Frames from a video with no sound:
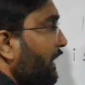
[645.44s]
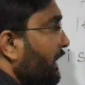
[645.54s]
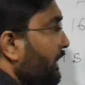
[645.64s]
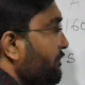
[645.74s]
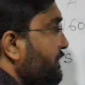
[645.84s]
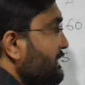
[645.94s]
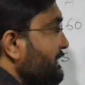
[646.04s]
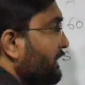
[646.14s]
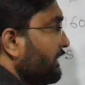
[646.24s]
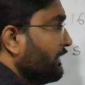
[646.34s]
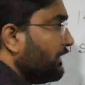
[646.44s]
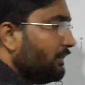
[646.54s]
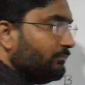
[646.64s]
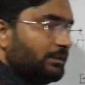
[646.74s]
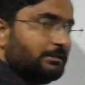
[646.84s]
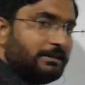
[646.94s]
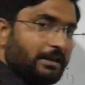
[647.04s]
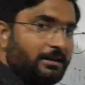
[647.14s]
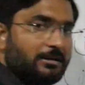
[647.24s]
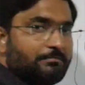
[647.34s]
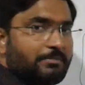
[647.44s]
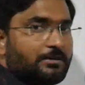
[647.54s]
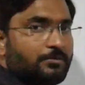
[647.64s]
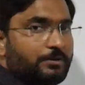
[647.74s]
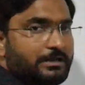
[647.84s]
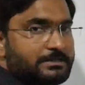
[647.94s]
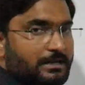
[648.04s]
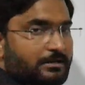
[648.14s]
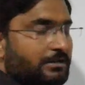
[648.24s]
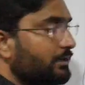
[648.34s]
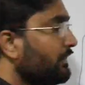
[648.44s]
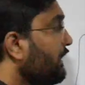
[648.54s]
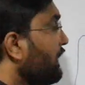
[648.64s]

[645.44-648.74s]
ए बी से कितना कम है यही कंपेयर होने जा रहा है